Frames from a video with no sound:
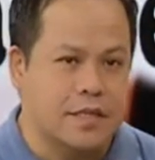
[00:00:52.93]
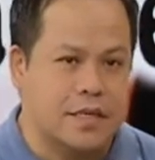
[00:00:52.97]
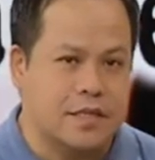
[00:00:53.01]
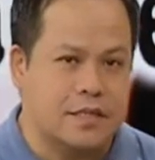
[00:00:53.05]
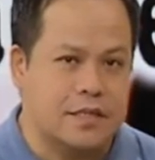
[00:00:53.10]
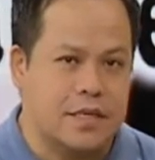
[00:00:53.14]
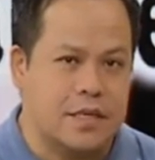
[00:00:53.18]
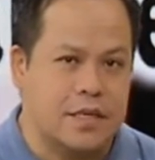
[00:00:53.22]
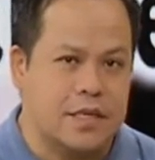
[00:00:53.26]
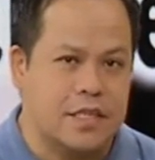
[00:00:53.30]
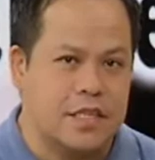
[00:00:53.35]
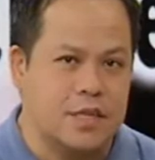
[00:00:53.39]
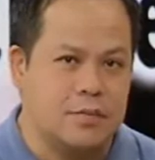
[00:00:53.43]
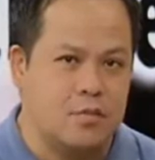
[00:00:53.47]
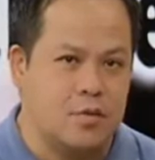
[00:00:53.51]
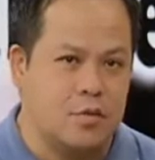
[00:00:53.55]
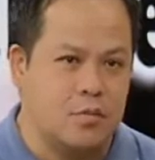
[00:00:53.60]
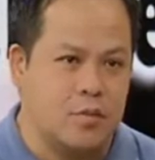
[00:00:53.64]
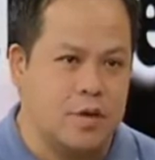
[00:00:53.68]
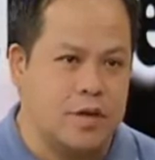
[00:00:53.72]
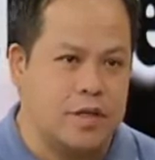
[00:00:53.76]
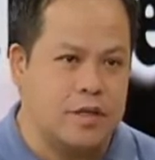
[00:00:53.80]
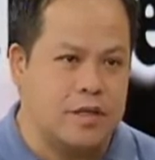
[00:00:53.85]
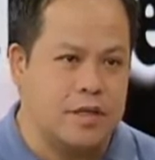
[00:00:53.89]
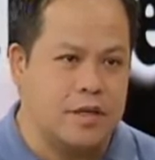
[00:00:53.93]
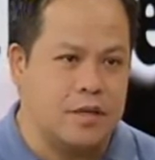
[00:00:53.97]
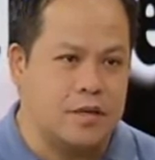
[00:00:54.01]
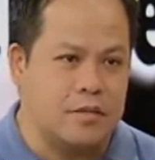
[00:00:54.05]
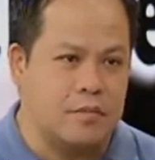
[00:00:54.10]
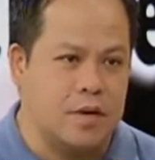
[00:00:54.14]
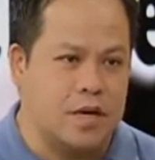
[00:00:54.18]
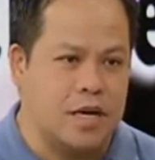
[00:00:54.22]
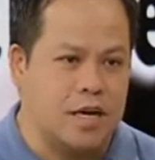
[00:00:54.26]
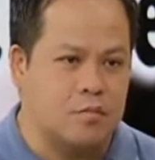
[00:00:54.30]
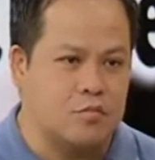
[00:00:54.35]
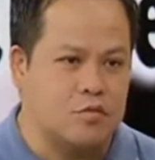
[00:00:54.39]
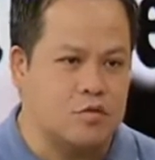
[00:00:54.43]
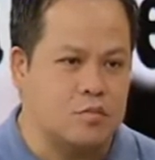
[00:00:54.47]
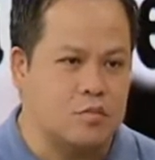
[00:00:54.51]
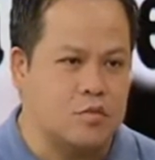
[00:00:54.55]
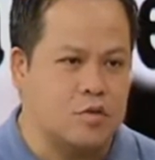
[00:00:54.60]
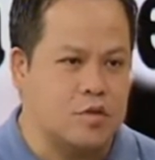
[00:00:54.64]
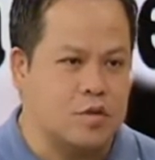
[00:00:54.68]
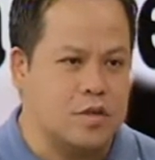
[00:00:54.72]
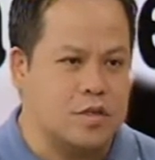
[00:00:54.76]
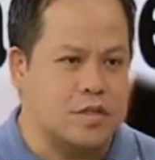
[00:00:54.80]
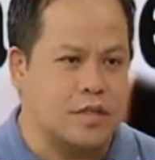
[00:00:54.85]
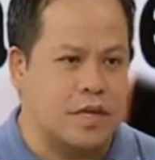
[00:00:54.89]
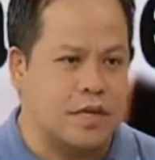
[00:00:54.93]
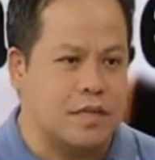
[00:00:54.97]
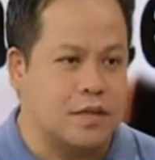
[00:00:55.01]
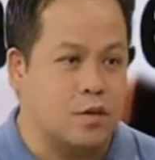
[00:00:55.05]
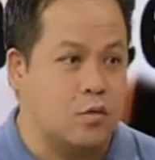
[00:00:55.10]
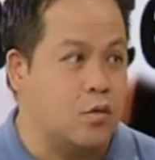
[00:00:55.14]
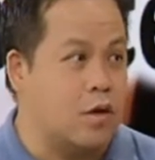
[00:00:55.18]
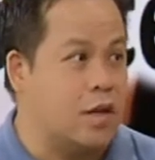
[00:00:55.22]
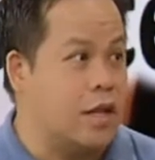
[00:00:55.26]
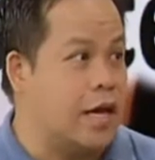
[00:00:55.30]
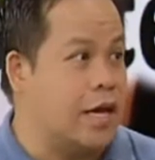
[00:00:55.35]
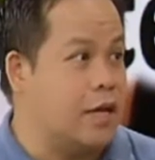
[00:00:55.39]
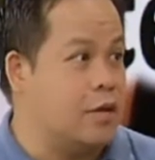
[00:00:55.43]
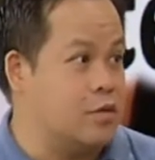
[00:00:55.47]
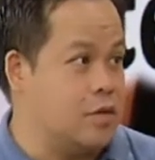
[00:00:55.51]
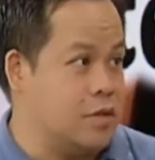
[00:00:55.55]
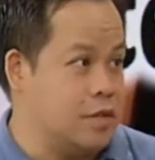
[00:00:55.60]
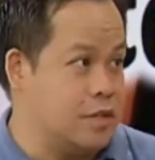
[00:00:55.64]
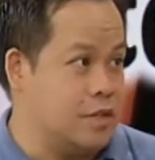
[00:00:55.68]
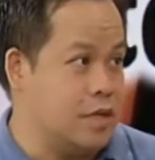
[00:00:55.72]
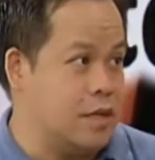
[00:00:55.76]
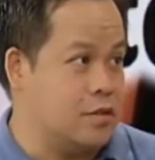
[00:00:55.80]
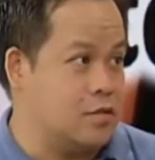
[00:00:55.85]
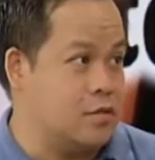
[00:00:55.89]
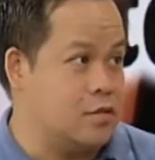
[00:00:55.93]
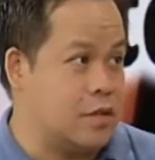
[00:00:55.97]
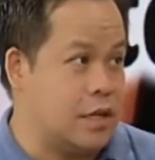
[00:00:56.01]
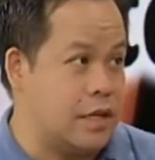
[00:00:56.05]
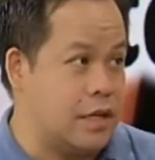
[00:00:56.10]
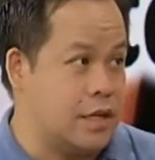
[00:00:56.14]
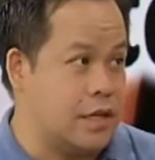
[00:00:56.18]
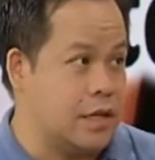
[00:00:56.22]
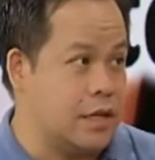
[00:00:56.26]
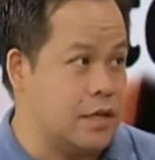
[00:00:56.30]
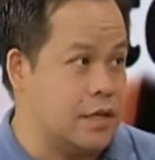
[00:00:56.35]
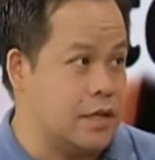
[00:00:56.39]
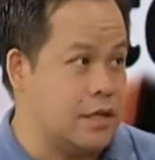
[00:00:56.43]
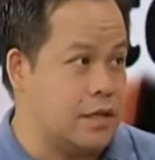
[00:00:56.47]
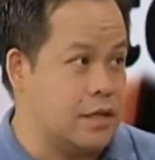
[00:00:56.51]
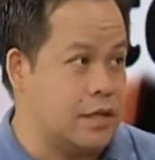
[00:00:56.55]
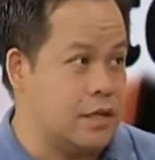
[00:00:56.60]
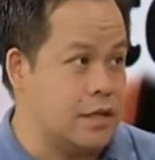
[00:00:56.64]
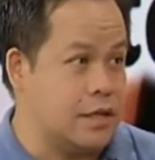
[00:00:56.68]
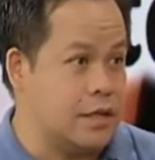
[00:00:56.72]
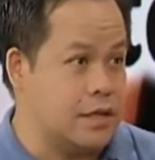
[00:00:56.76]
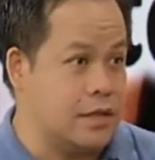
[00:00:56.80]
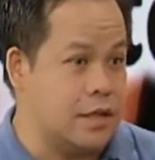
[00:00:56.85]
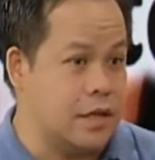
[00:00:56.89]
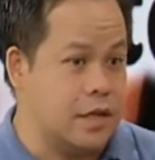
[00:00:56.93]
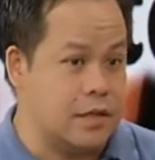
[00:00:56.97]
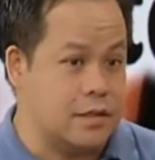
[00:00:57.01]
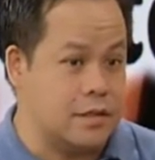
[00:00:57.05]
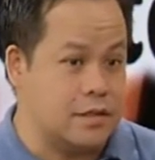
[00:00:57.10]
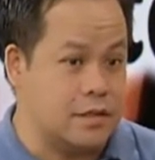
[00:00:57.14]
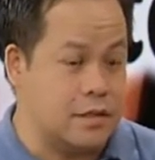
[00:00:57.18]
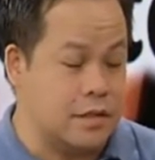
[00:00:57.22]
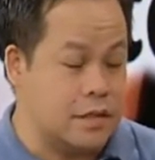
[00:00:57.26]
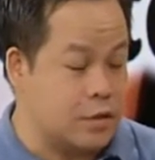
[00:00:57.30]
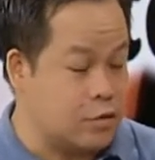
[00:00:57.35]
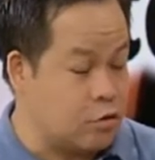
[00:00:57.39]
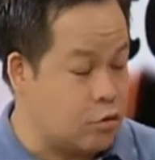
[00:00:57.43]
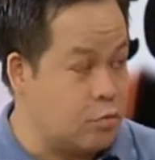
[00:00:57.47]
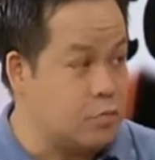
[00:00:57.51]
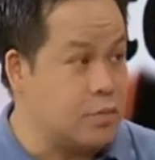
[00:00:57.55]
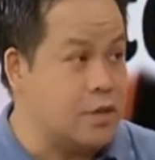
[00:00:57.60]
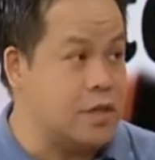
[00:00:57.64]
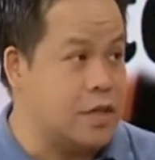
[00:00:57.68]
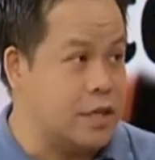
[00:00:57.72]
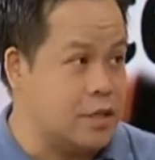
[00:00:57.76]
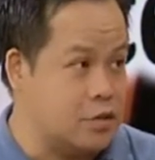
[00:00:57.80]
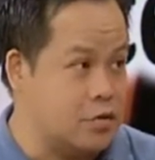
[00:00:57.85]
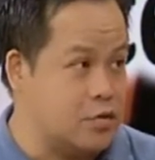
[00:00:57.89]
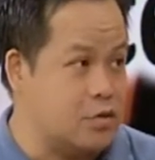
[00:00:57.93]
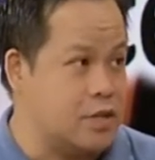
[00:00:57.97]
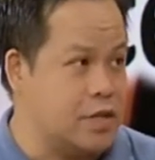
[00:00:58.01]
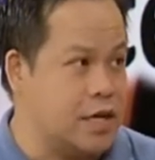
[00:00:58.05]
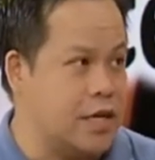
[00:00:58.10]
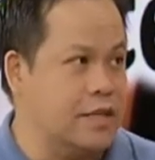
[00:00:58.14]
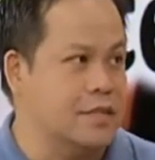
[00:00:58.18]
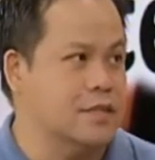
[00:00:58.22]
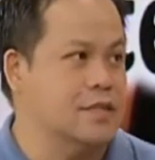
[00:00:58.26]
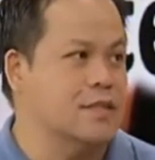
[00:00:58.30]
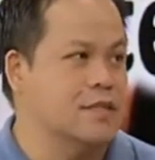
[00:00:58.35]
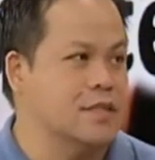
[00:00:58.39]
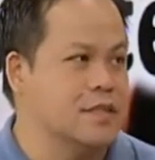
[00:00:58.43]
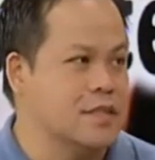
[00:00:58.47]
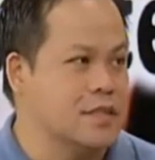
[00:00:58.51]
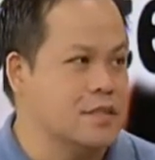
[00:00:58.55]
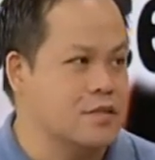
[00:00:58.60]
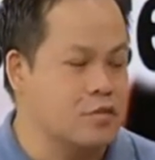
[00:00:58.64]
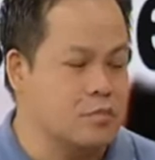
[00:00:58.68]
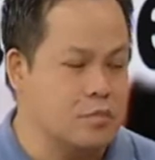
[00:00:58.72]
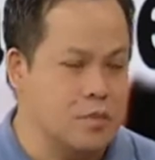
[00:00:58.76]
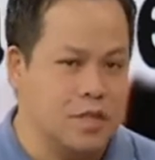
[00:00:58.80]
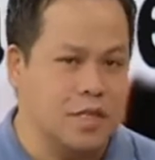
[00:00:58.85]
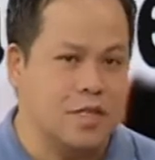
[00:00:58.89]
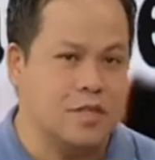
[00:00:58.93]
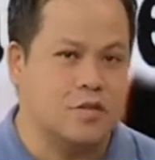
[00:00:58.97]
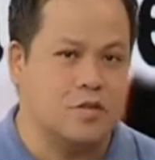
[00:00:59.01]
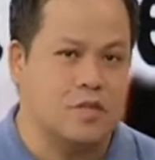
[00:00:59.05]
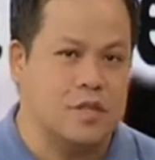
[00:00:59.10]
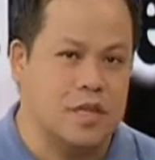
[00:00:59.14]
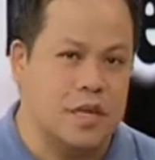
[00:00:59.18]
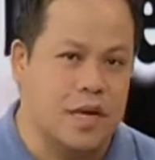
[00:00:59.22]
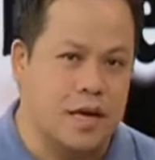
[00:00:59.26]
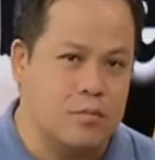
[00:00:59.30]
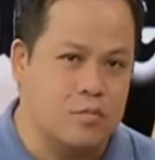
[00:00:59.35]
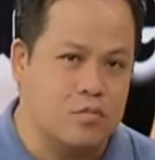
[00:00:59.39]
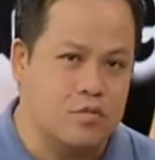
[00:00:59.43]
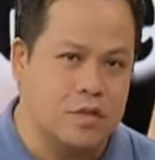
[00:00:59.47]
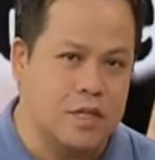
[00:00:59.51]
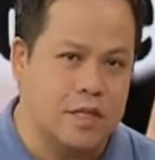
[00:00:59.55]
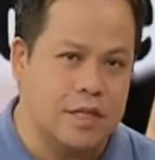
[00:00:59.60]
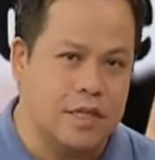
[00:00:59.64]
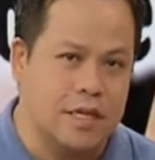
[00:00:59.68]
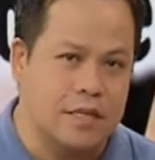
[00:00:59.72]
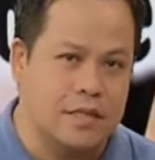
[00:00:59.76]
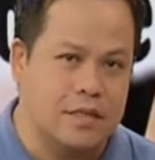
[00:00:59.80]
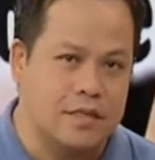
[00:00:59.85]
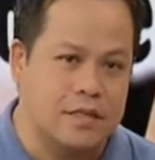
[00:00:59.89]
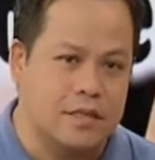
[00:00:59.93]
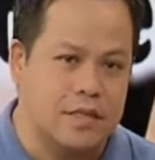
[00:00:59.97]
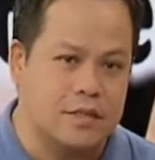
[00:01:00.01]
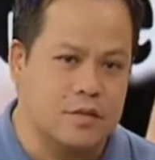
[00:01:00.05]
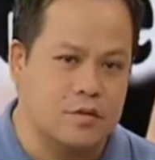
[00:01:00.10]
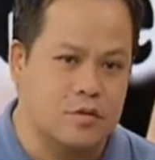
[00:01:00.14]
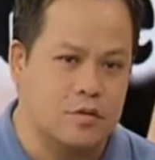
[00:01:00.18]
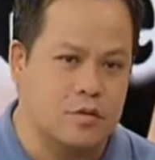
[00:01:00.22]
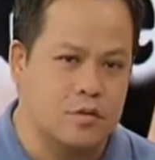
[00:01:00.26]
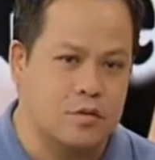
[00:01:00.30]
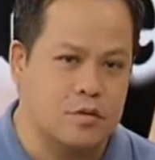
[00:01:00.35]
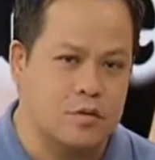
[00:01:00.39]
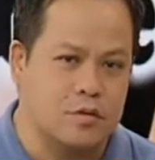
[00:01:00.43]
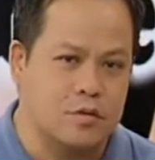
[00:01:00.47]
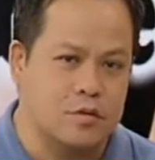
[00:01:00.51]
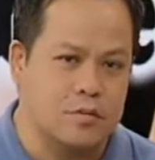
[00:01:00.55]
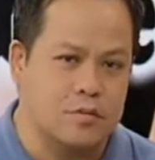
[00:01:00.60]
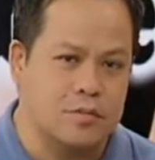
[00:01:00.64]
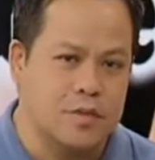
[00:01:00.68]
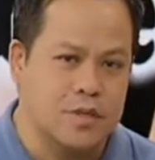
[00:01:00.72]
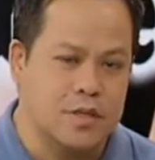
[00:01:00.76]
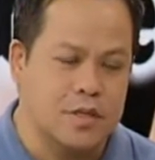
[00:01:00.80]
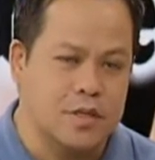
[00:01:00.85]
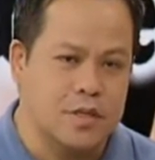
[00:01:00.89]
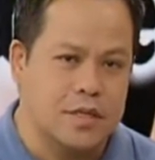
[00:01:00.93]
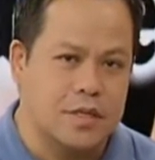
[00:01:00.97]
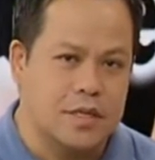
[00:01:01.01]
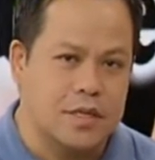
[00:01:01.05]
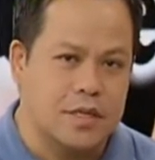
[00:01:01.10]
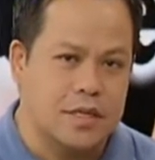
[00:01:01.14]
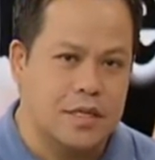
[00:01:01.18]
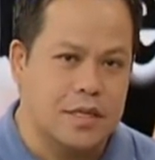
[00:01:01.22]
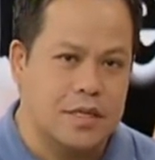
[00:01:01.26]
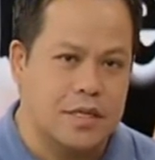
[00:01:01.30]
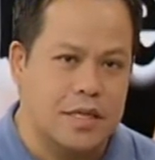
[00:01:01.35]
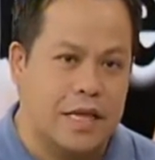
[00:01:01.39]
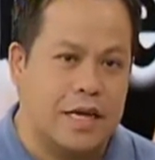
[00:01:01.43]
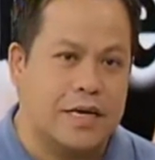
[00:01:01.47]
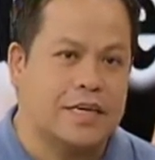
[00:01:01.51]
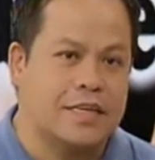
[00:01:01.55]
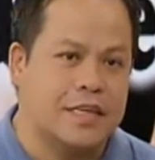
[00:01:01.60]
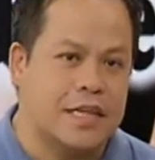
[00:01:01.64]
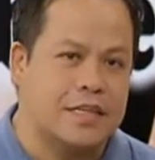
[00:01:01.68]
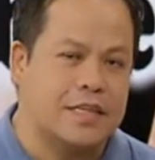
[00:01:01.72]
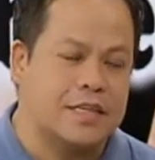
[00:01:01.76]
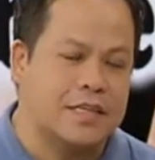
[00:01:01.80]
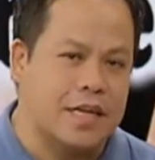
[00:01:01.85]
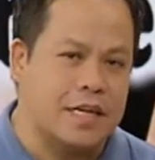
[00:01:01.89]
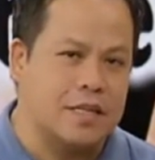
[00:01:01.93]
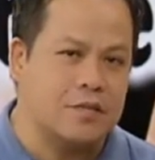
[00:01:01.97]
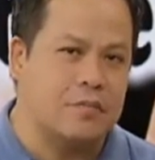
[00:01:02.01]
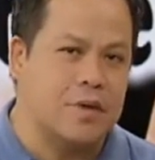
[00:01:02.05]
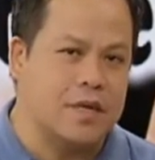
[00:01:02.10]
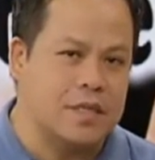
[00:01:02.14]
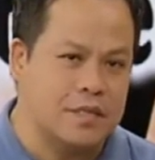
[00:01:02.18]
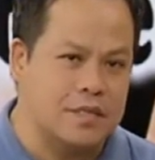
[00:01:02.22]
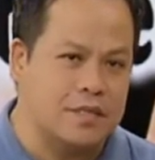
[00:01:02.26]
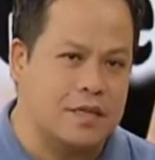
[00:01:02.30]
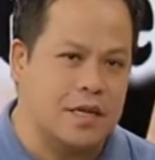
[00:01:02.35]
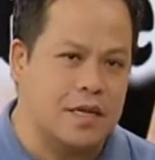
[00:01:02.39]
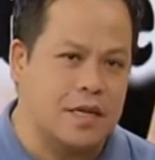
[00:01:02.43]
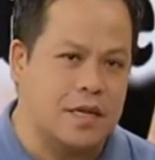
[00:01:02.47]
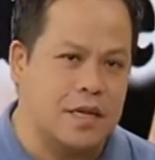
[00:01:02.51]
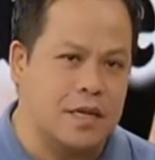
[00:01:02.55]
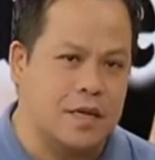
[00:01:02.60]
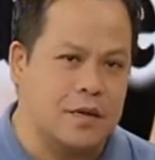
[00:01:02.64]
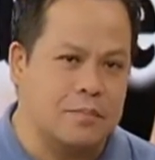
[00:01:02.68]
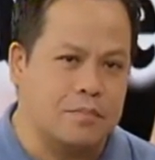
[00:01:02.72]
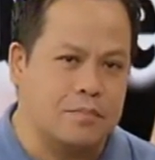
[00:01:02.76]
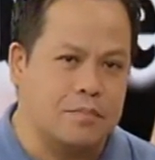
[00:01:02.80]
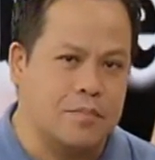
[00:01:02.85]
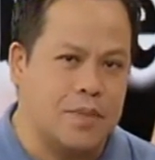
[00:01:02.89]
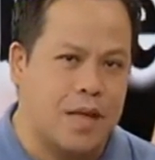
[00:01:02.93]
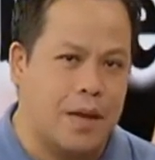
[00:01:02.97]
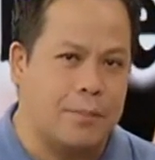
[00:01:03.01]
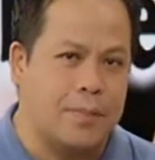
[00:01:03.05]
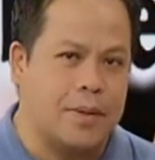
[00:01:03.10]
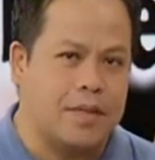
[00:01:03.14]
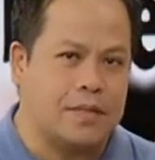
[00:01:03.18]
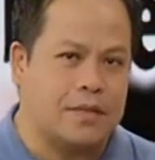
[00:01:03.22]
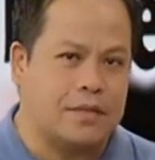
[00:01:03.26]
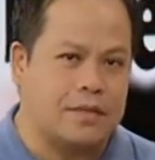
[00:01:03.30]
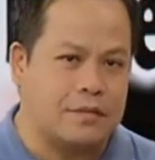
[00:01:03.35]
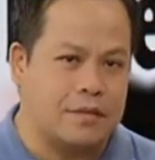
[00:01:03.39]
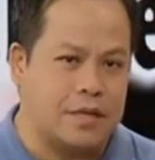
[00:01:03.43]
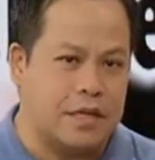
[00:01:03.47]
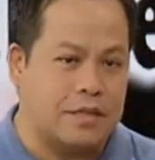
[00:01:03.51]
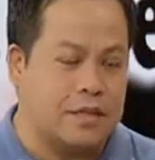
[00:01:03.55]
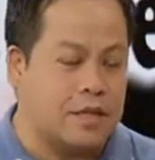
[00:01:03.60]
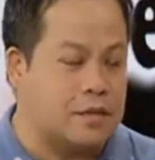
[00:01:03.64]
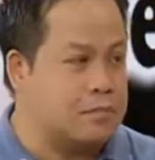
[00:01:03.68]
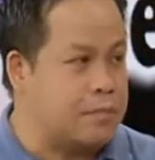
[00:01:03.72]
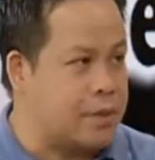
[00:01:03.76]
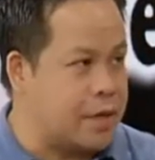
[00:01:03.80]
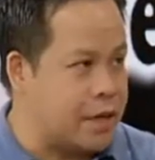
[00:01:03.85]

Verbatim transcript: Kasi hindi po pwedeng magamot mo yung isa nang wala yung isa. So talagang it, it combination yan. -hmm. Combination ng gamutan natin diyan So lagi nating na-advise na dapat tingnan